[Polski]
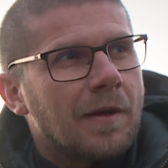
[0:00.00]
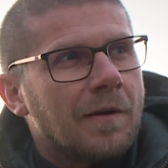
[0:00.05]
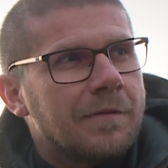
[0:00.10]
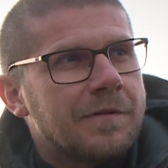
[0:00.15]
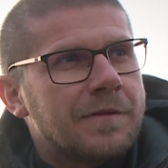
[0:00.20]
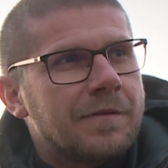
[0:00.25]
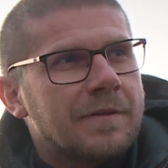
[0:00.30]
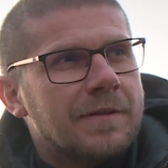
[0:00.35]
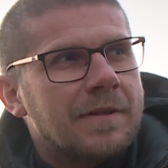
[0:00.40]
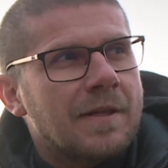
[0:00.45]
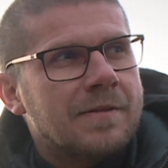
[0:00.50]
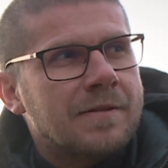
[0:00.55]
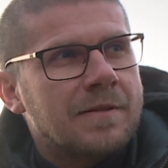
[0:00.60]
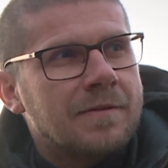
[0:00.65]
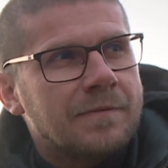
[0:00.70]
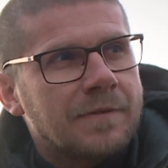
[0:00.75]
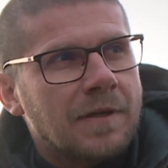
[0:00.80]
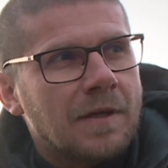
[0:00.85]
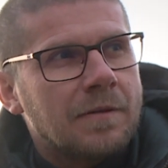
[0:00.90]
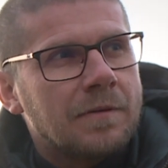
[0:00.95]
w
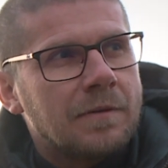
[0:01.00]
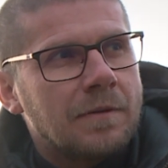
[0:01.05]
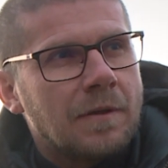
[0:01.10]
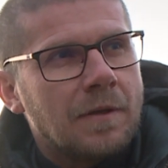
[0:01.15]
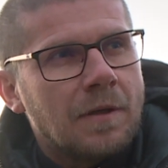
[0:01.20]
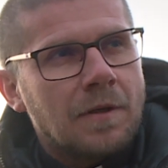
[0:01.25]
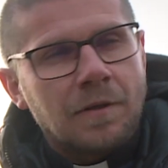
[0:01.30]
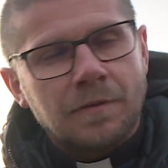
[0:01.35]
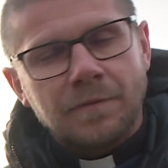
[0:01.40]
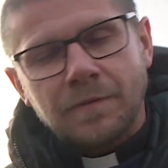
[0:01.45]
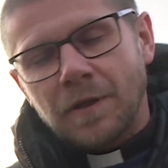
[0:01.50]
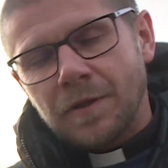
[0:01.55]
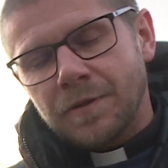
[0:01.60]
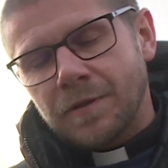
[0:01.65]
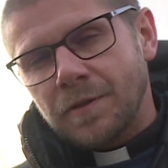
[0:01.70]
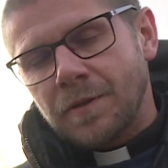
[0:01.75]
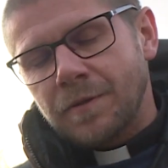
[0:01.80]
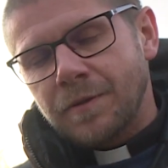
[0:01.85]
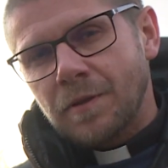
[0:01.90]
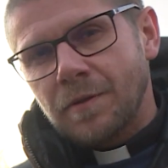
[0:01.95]
XIX wieku. Odwołać
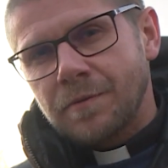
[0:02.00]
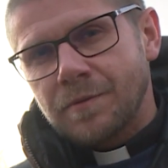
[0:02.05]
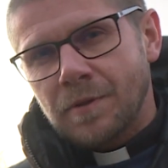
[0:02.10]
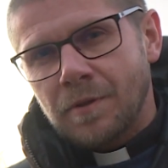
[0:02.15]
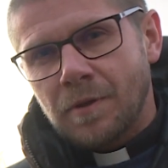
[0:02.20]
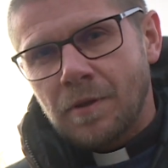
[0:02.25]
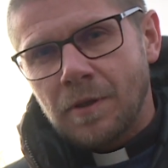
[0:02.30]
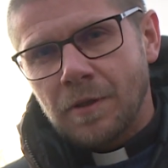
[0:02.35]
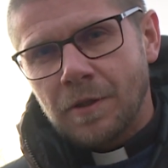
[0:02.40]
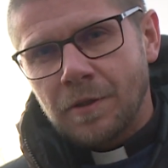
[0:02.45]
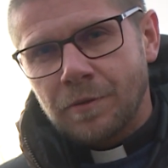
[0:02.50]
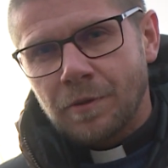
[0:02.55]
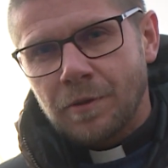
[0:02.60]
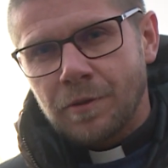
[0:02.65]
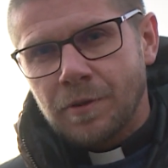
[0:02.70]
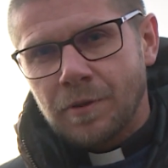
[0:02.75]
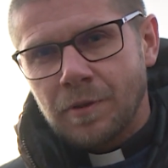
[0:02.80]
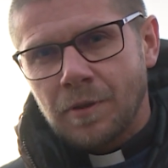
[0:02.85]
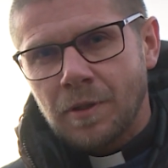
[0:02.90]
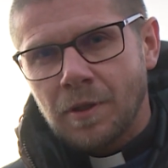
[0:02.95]
się do tego, co
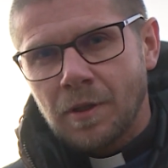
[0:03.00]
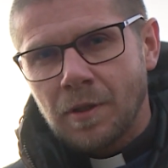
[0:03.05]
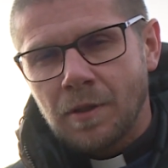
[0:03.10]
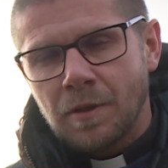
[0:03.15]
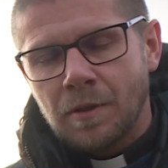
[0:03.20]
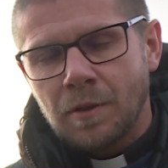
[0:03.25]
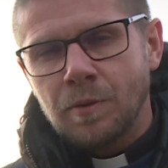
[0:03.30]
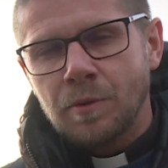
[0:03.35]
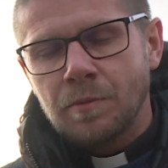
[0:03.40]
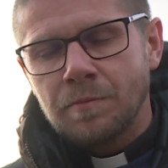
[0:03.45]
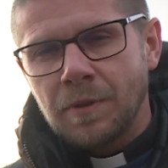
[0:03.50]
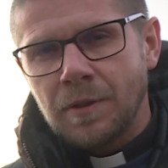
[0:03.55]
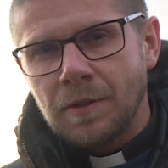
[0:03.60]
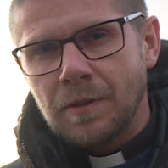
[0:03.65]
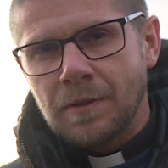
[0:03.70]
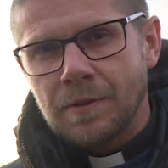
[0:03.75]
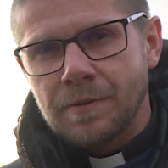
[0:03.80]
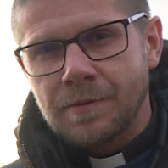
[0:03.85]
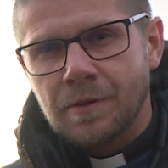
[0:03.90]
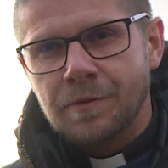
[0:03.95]
ktoś lubi,
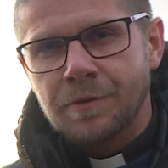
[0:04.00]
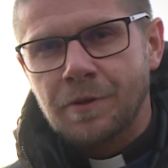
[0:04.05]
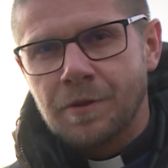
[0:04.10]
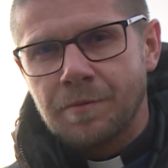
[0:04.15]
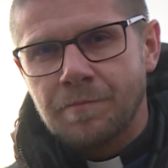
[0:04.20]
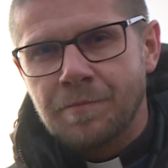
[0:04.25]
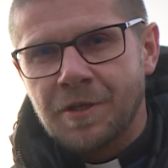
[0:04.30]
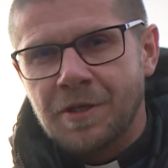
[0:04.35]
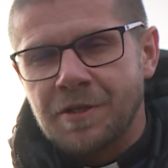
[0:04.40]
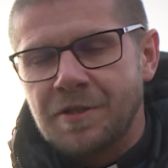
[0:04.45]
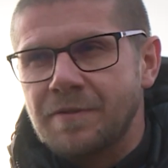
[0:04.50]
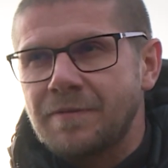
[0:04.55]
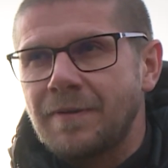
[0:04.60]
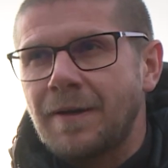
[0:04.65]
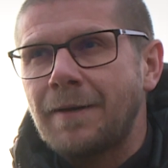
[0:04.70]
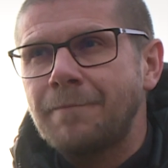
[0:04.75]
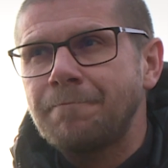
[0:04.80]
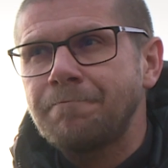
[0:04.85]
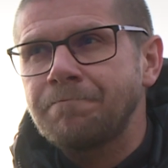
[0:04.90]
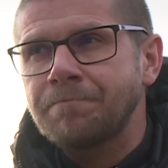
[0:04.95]
co ktoś
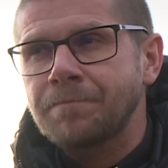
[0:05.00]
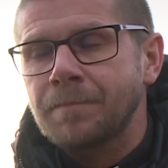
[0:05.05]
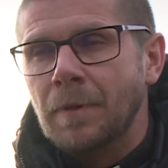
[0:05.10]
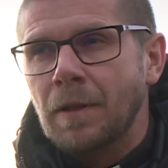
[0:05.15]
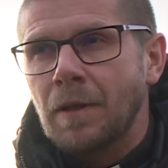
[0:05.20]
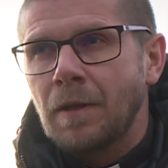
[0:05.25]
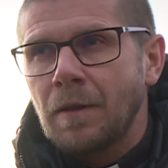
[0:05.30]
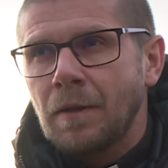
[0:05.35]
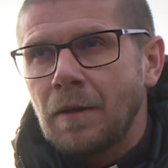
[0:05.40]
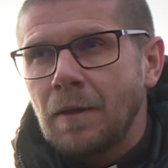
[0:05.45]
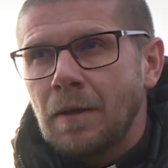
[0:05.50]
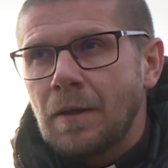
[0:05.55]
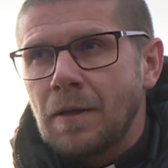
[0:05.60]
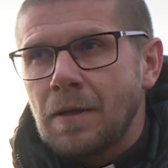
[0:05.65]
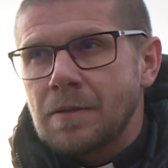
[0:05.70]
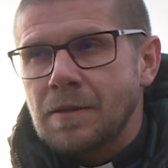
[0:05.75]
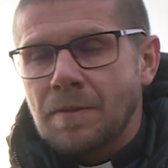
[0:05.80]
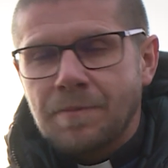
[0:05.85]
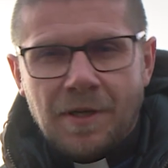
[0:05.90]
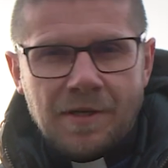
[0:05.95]
przeżywa.
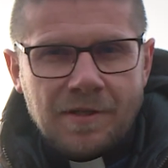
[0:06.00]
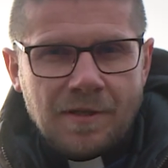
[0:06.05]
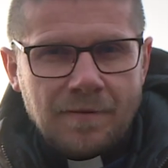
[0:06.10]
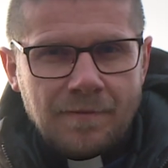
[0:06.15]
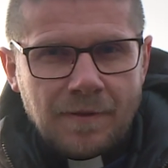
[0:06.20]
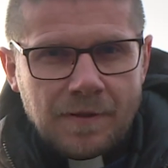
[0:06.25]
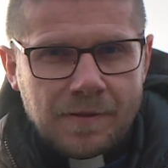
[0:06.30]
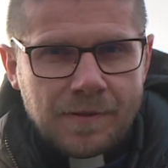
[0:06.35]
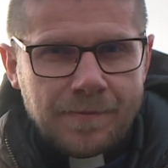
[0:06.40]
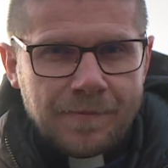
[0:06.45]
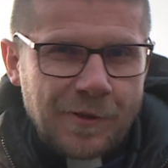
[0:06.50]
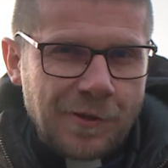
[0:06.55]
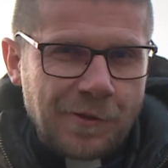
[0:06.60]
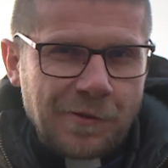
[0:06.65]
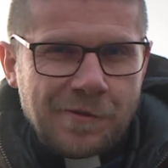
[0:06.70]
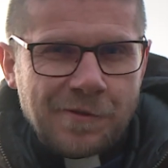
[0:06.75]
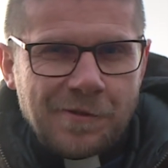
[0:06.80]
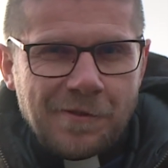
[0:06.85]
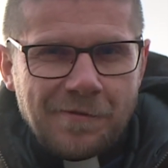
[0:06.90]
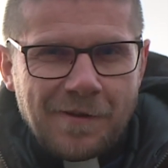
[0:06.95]
Zapraszam Was do
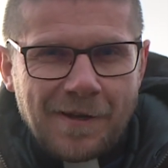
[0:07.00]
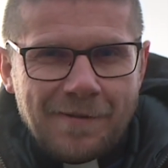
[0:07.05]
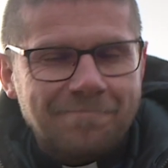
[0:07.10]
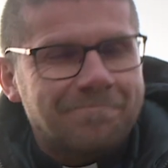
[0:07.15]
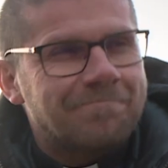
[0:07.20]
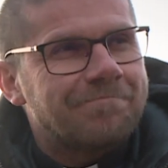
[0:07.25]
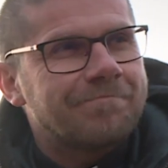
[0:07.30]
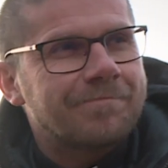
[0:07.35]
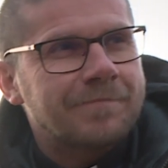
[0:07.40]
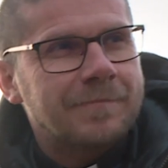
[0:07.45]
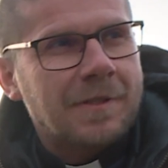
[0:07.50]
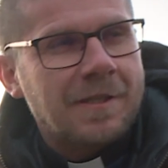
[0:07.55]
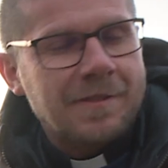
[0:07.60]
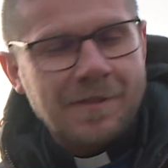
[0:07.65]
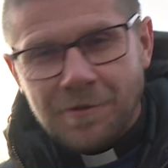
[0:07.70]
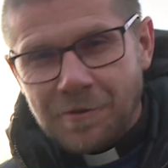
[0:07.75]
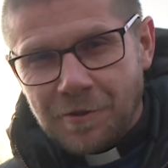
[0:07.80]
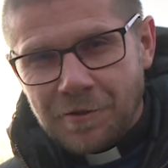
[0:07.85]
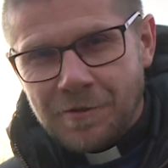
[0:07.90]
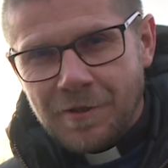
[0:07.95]
Kostowa
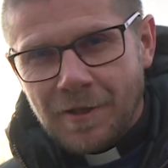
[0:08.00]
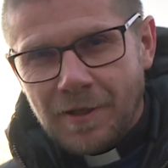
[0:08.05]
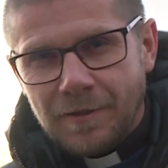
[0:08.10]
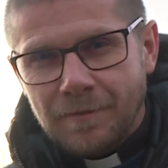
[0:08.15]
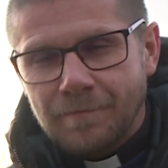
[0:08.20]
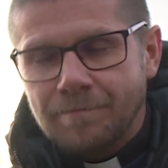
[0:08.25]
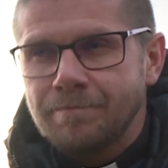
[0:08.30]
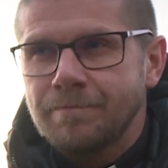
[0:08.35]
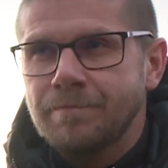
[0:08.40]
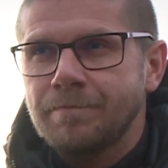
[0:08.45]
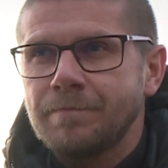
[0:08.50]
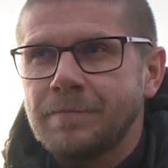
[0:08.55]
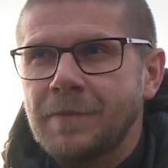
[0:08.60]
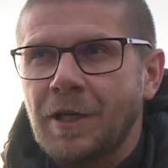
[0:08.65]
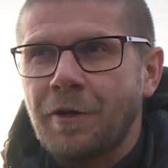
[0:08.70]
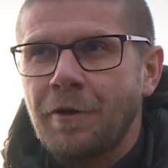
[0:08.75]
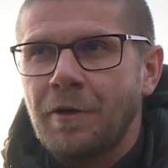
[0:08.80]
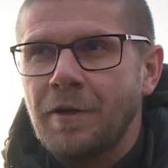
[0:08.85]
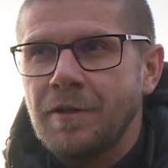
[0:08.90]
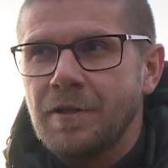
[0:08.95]
za tydzień, na
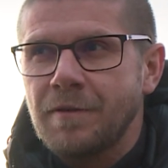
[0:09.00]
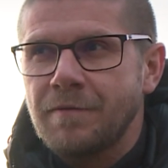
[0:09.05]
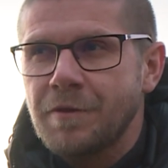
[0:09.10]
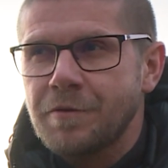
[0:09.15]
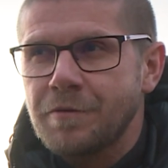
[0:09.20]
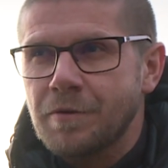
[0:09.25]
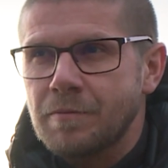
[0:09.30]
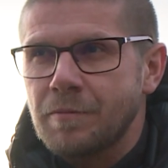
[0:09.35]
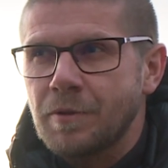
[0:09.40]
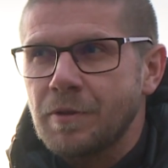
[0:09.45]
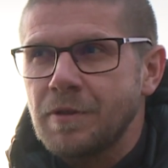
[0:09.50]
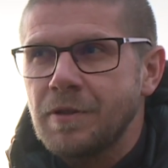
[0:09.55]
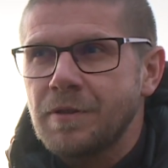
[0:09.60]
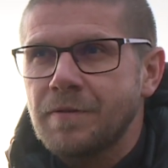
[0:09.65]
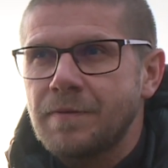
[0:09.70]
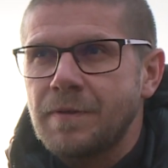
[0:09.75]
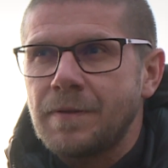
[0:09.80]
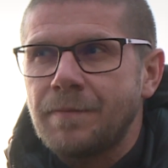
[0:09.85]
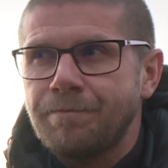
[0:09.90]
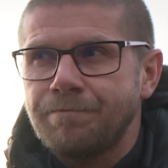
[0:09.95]
kolejny wieczór
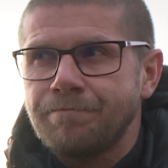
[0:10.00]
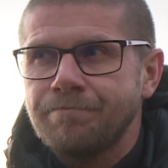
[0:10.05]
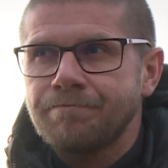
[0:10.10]
modlitwy.